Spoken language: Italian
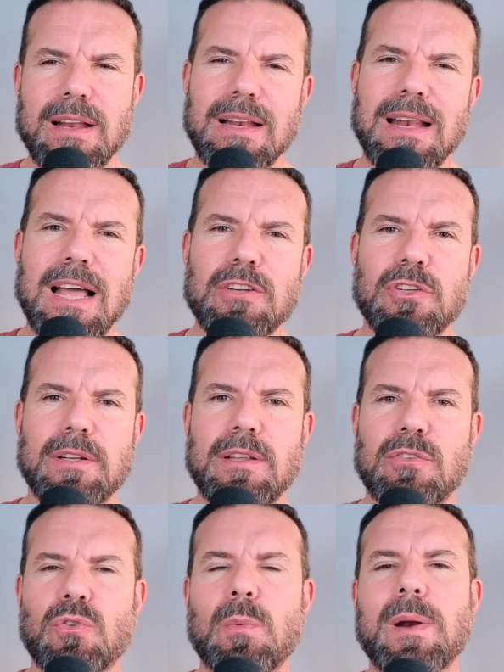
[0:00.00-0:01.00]
lasciati
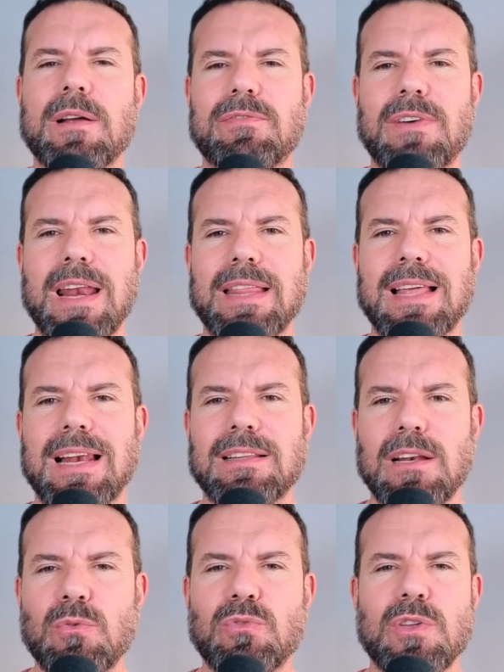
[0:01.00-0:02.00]
sopraffare dalla
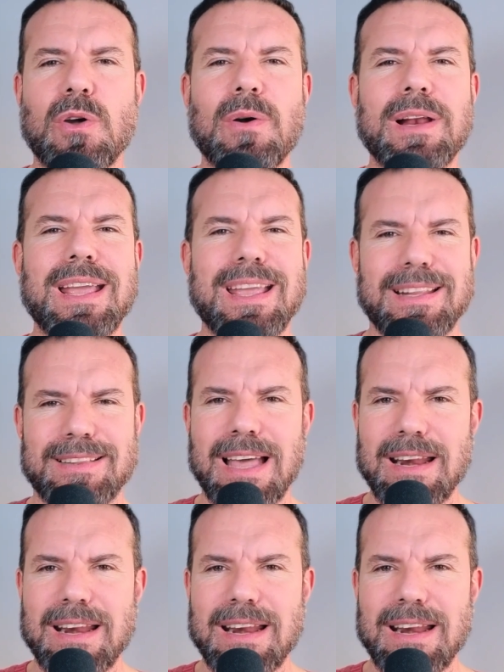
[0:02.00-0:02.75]
delusione e dal